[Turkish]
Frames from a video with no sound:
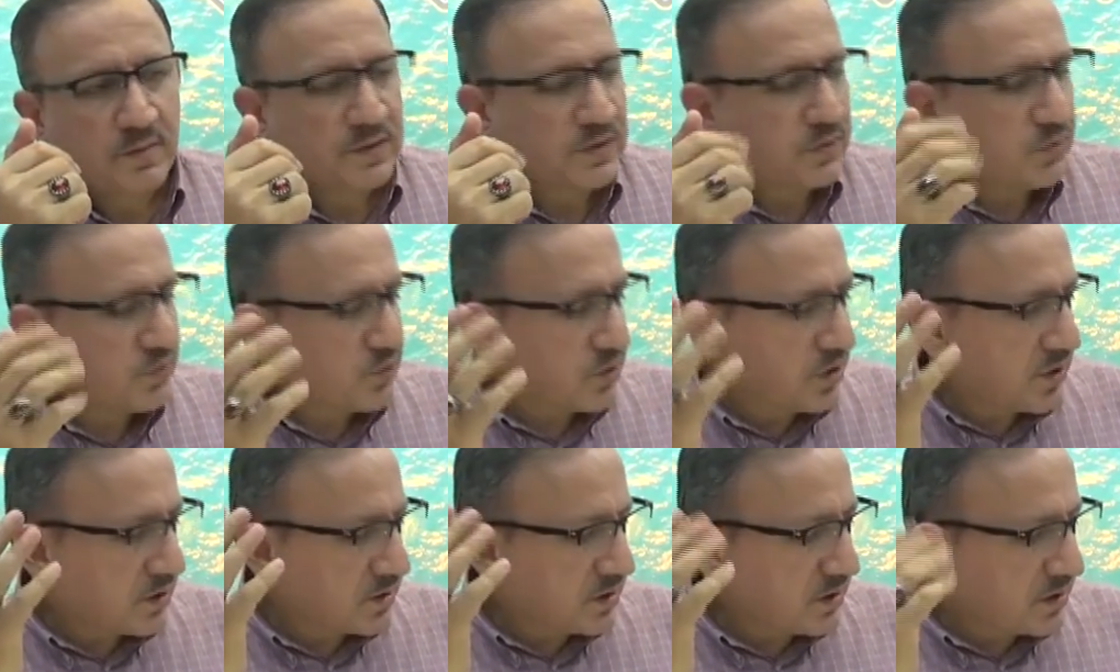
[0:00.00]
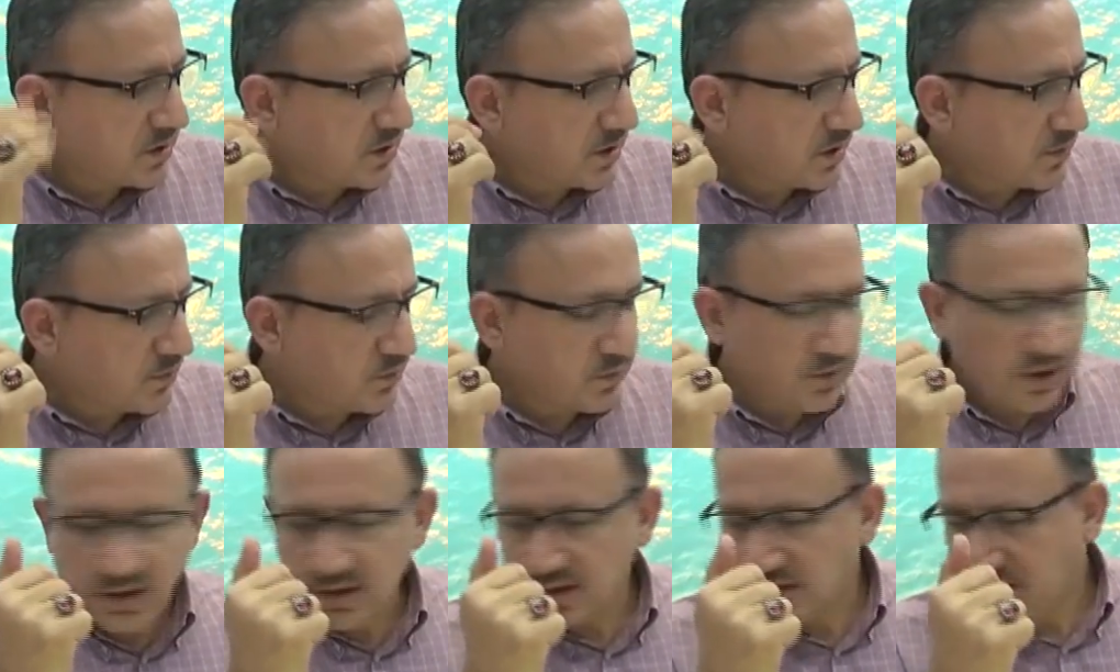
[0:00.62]
Mesela Üstad Hazretleri
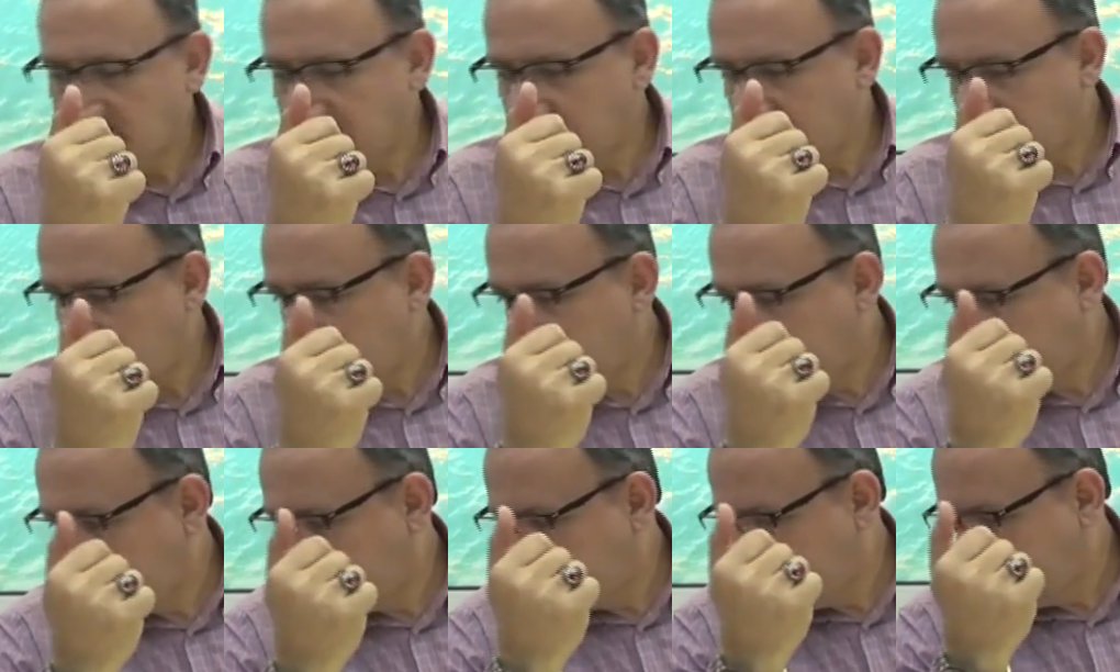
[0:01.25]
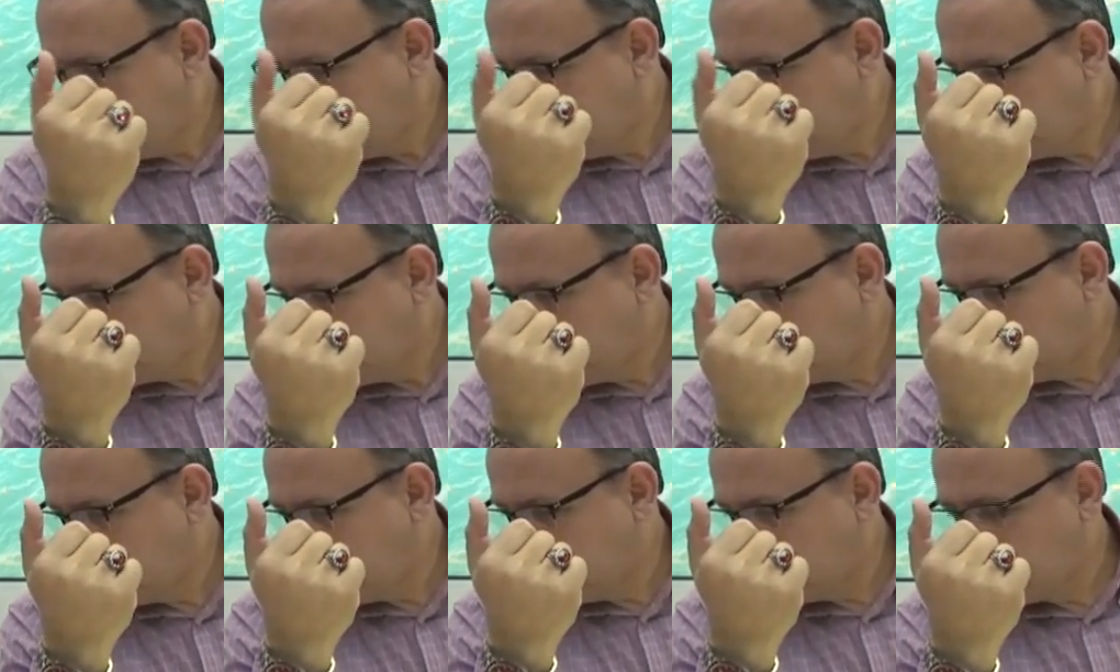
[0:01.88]
bunları hep e,
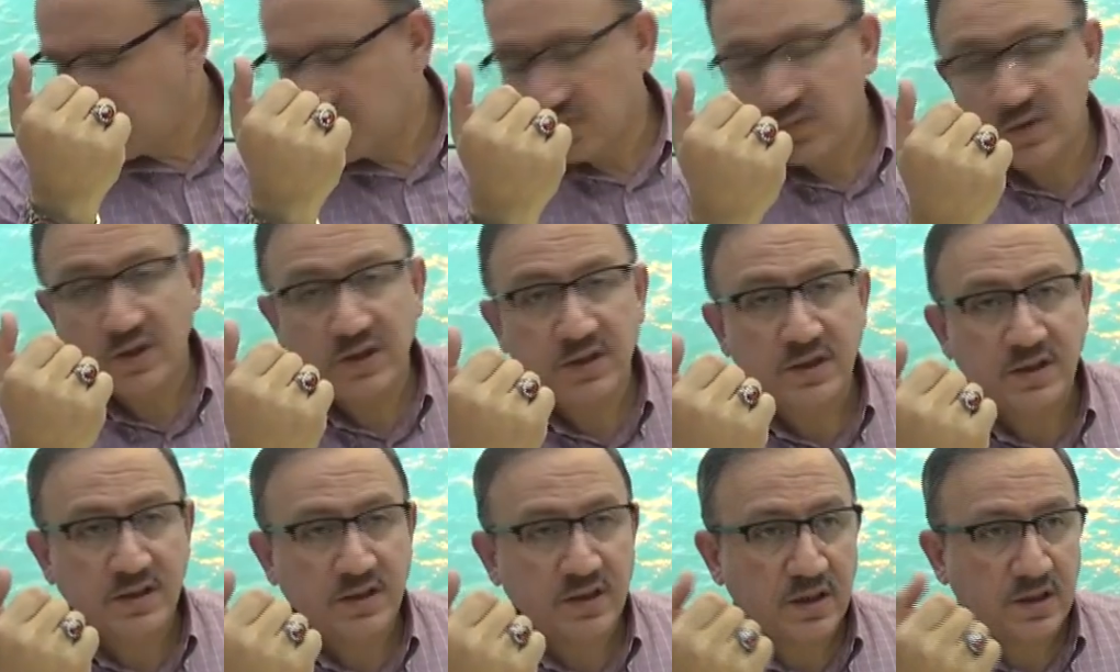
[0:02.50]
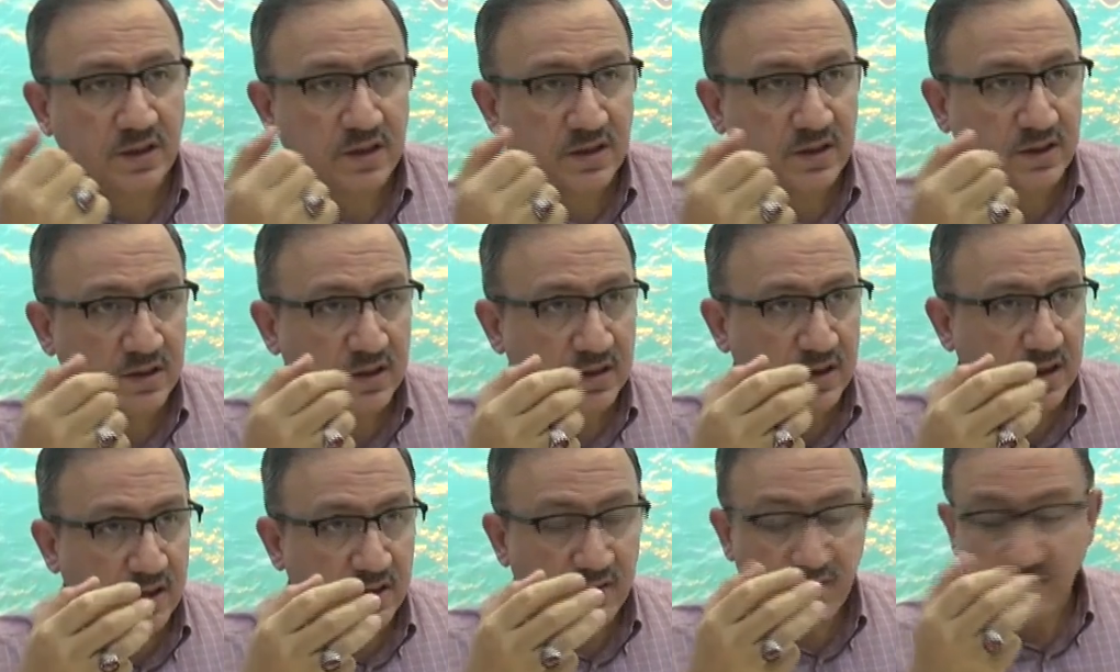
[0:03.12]
işte Uhuvvet
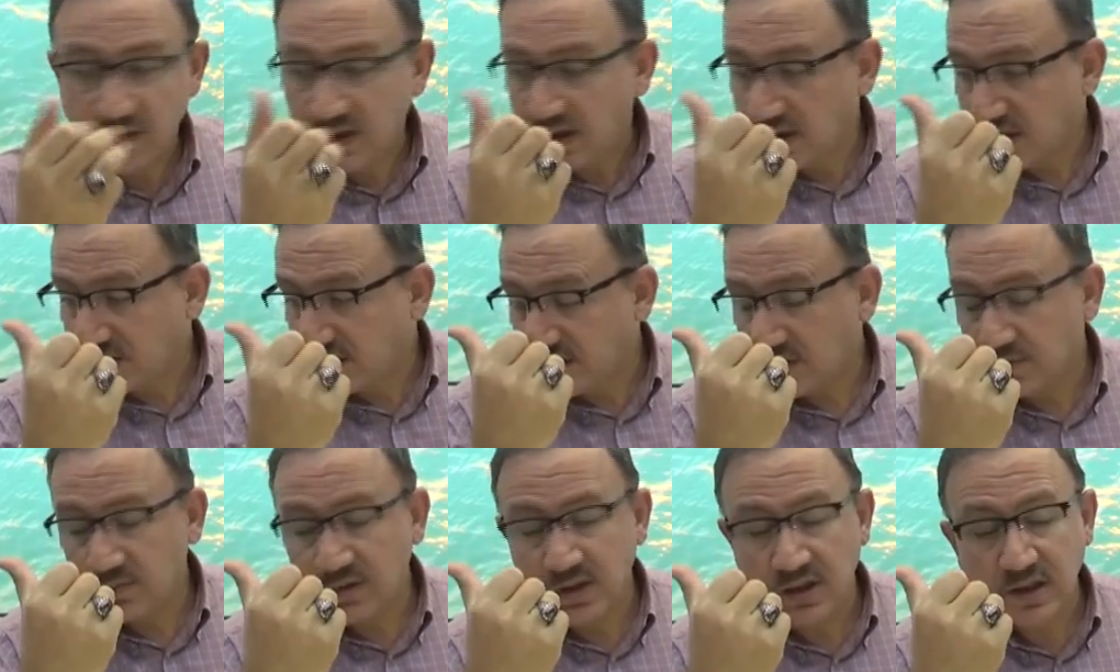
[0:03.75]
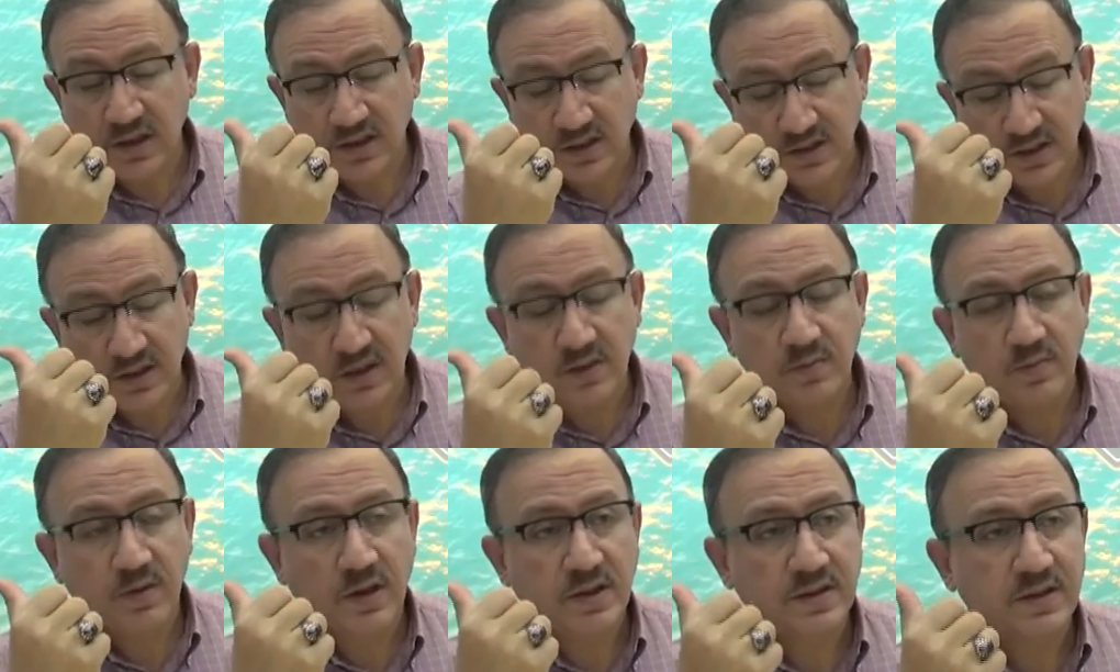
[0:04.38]
Risalesi'nde veya işte
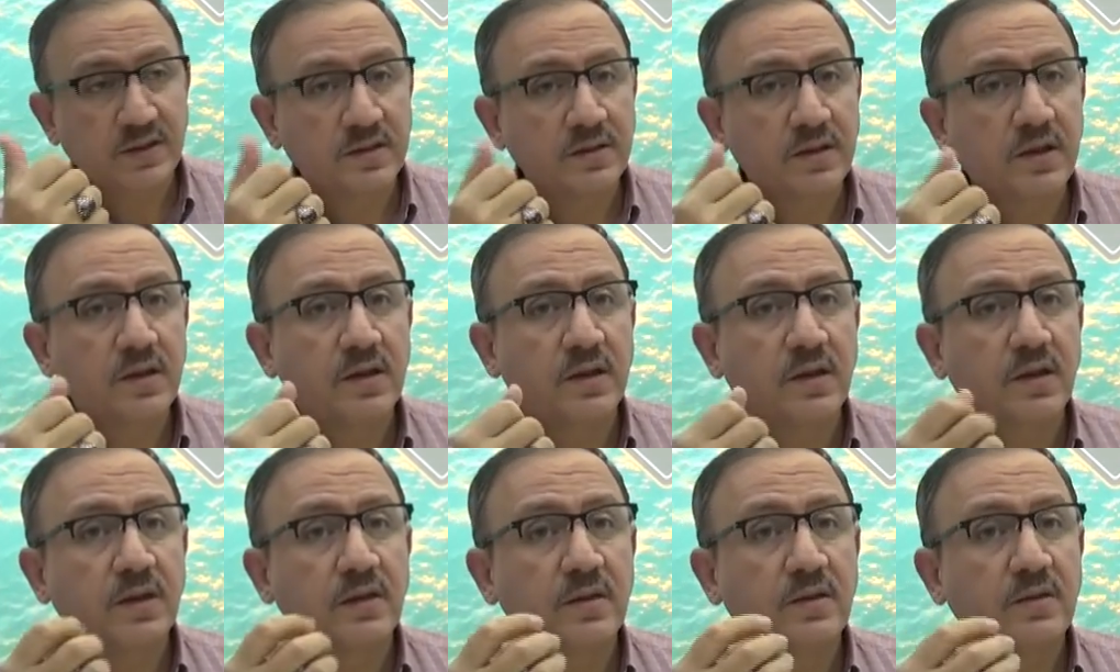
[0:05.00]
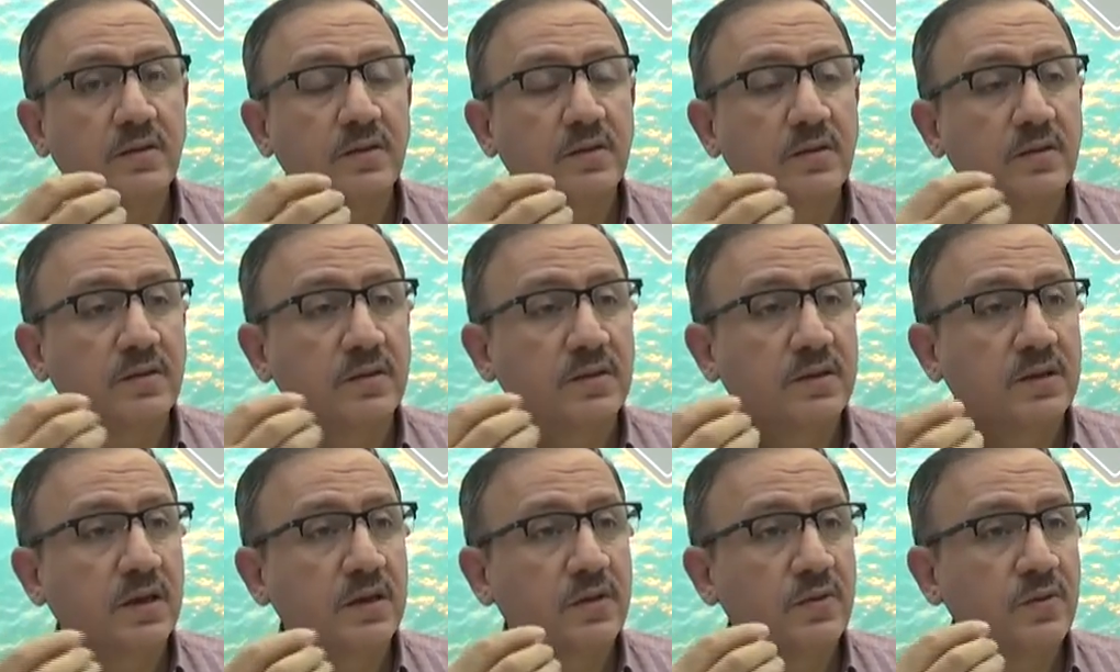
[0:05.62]
milliyetçilik bahsinde de
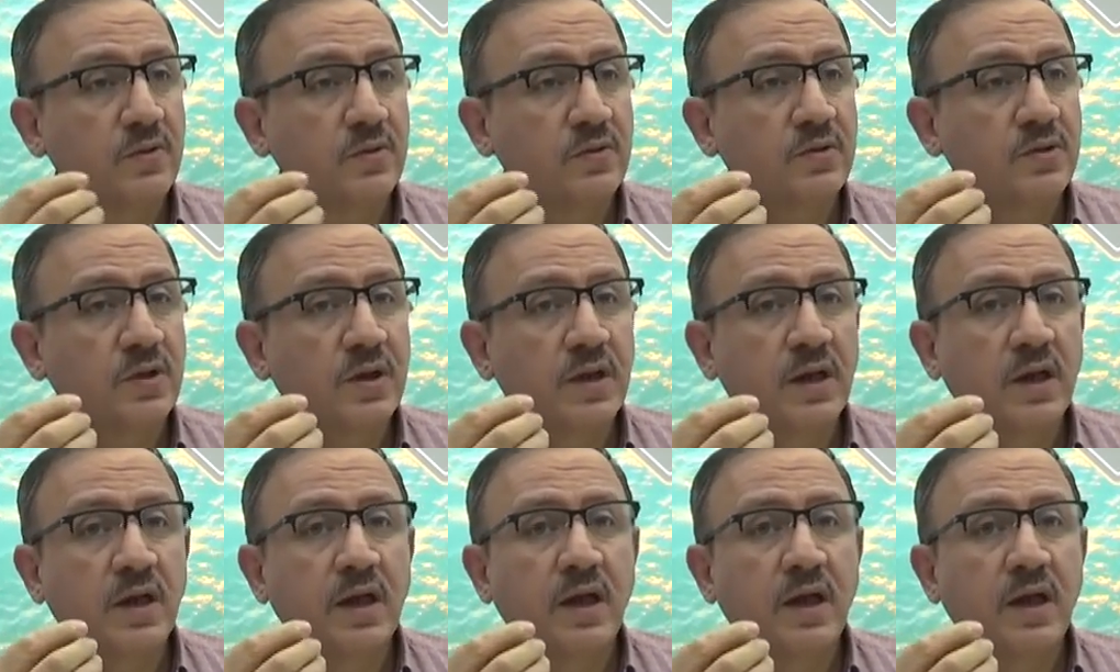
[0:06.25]
e, sayıyor.